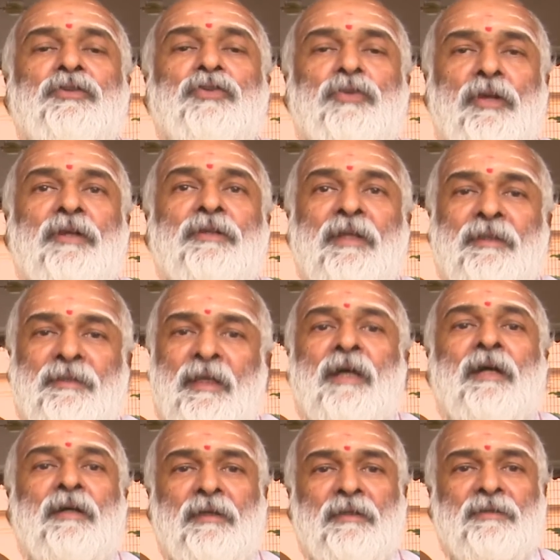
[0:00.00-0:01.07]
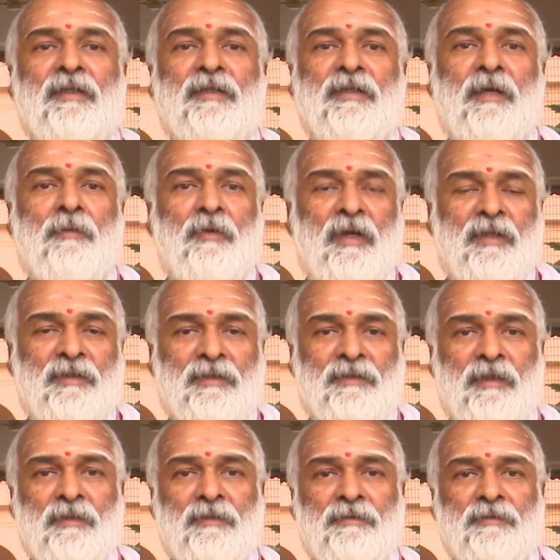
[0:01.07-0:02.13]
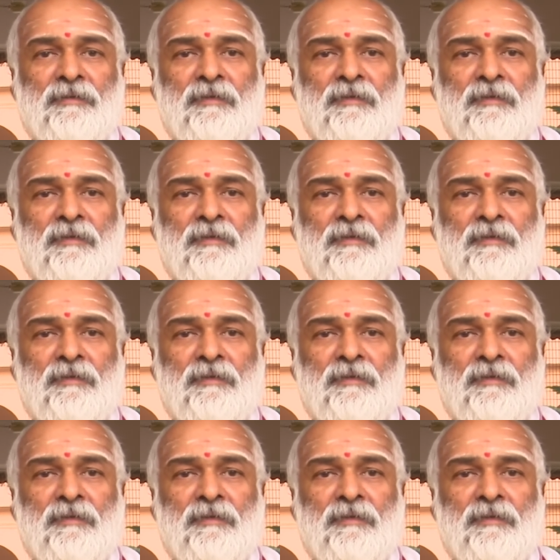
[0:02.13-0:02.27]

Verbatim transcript: सूर्योदय तक संध्या बोला जाता